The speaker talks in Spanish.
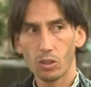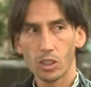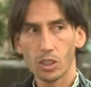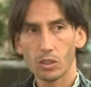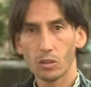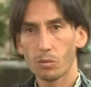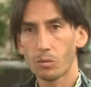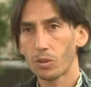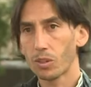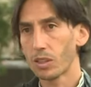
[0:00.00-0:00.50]

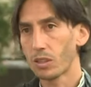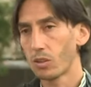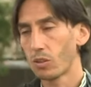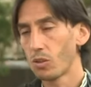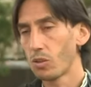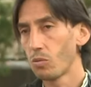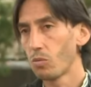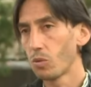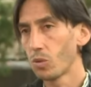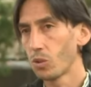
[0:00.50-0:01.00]
lindo porque
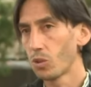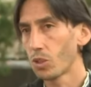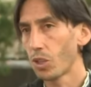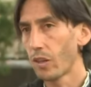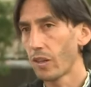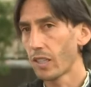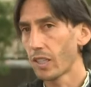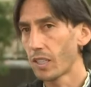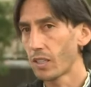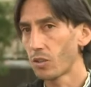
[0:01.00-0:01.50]
todo el mundo
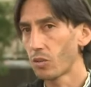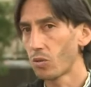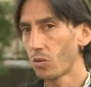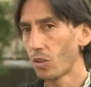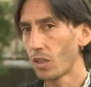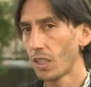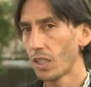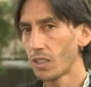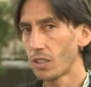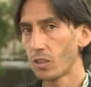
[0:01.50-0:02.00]
sabe que es un
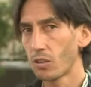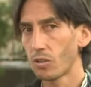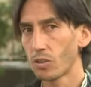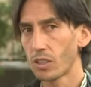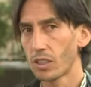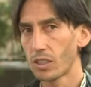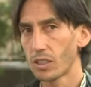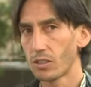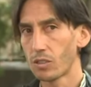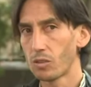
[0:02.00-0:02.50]
clásico,
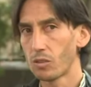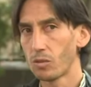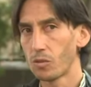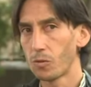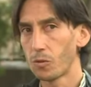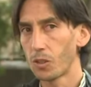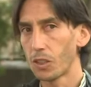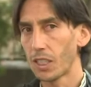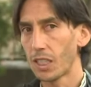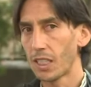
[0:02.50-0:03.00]
que son
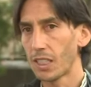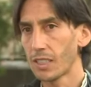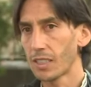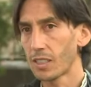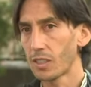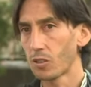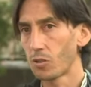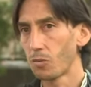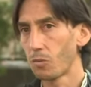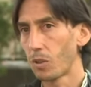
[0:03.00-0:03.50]
finales,
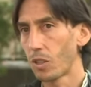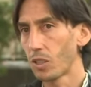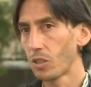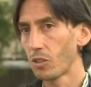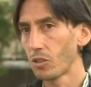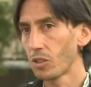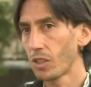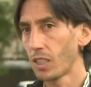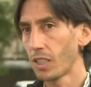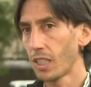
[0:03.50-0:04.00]
que son
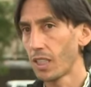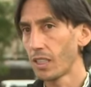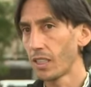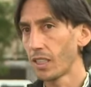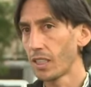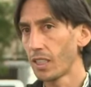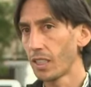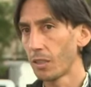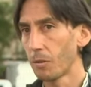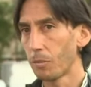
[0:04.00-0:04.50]
partidos que nadie
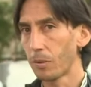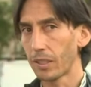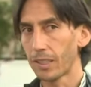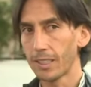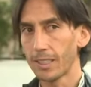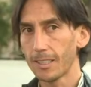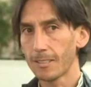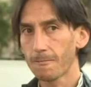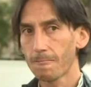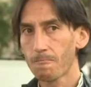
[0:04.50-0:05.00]
quiere
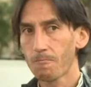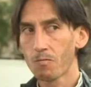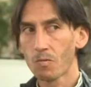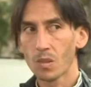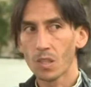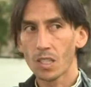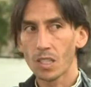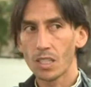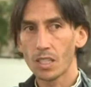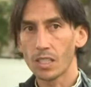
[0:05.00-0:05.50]
perder
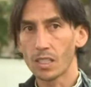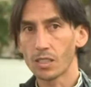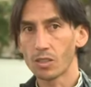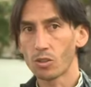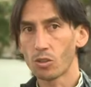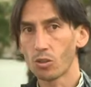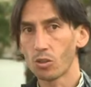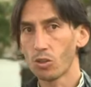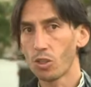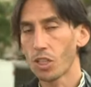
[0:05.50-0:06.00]
y que
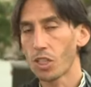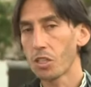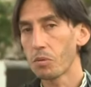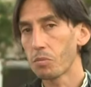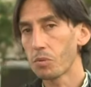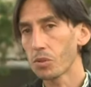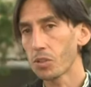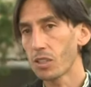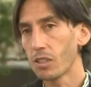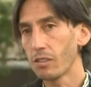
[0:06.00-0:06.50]
son dos
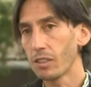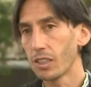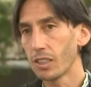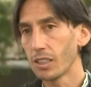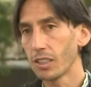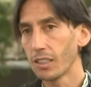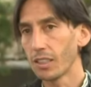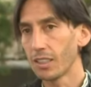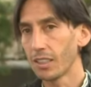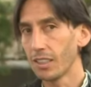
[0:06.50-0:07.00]
equipos que
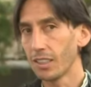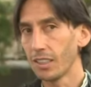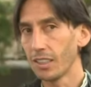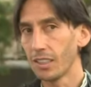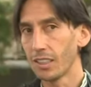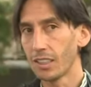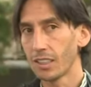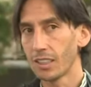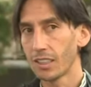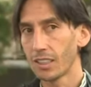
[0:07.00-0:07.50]
vienen
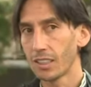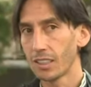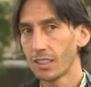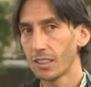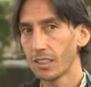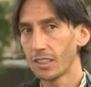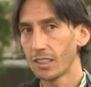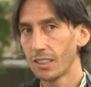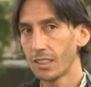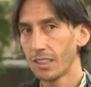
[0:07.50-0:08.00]
eh,
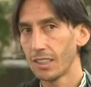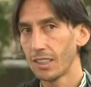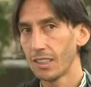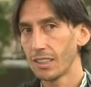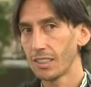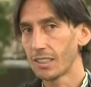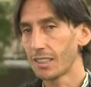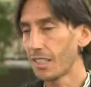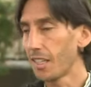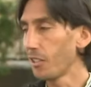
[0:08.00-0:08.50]
en
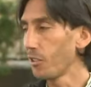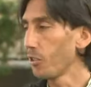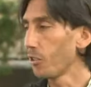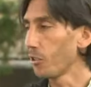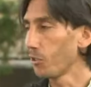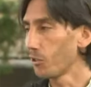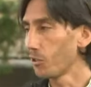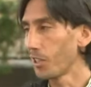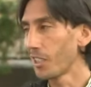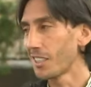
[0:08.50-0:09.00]
este año
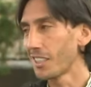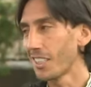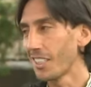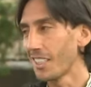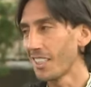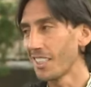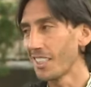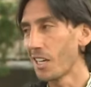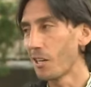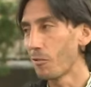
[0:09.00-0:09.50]
con una
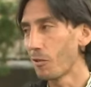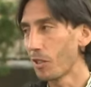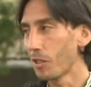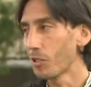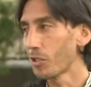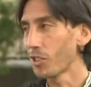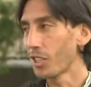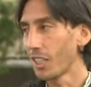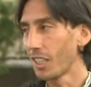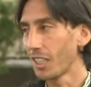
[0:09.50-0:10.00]
seguilla de
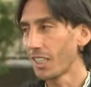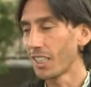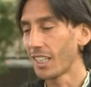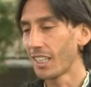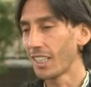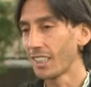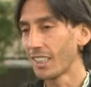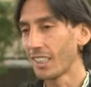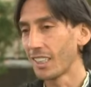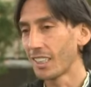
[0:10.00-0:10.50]
juegos que,
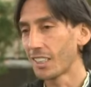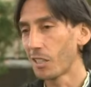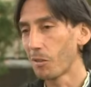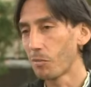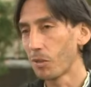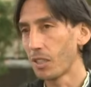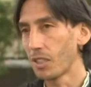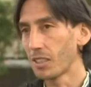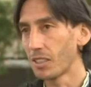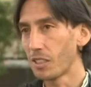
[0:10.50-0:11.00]
genera
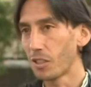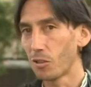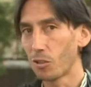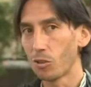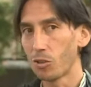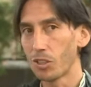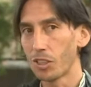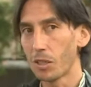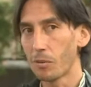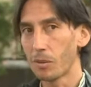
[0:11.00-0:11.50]
también
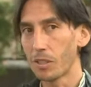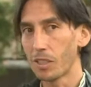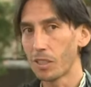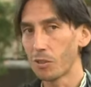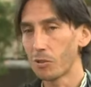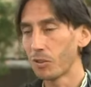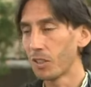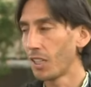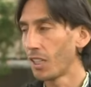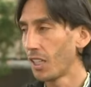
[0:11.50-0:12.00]

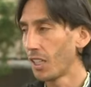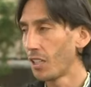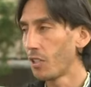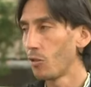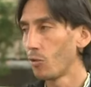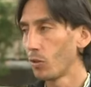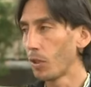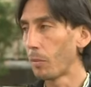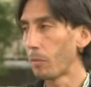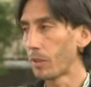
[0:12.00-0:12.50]
psicológicamente una,
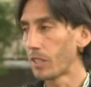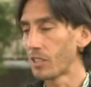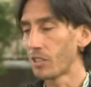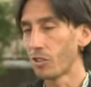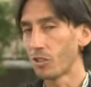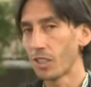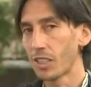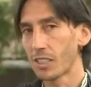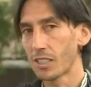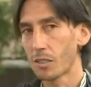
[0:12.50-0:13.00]
una
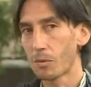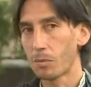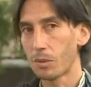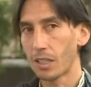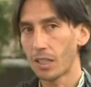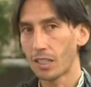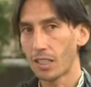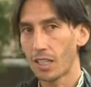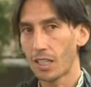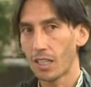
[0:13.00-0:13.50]
presión extra
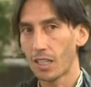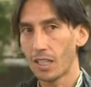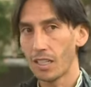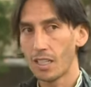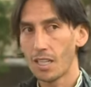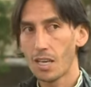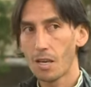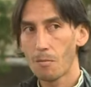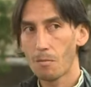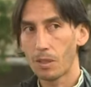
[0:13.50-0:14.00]
para cada,
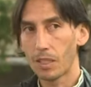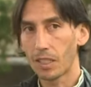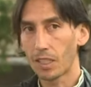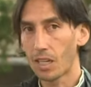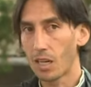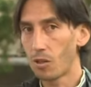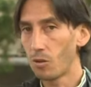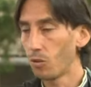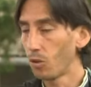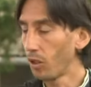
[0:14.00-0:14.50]
para
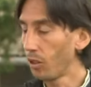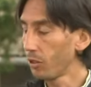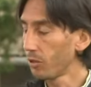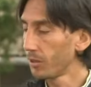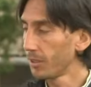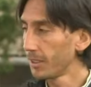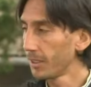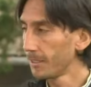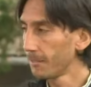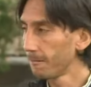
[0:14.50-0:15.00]
cada jugador.
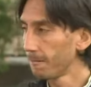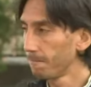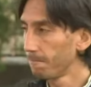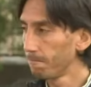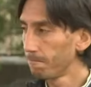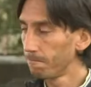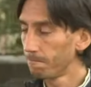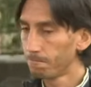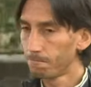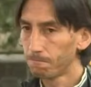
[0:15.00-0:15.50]
Rafa, una